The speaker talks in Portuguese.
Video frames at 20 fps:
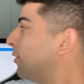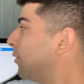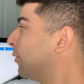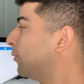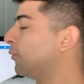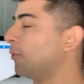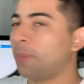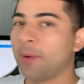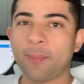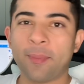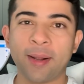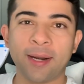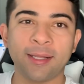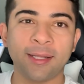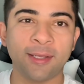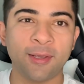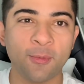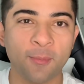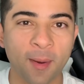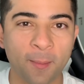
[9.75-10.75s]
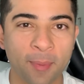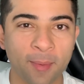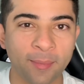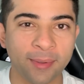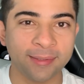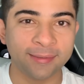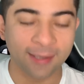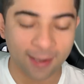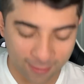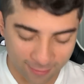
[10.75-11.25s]
Estou preparando aqui o um mapa
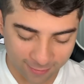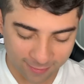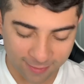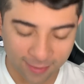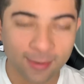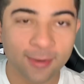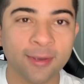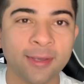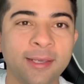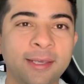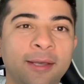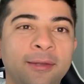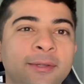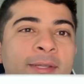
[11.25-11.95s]
mental e eu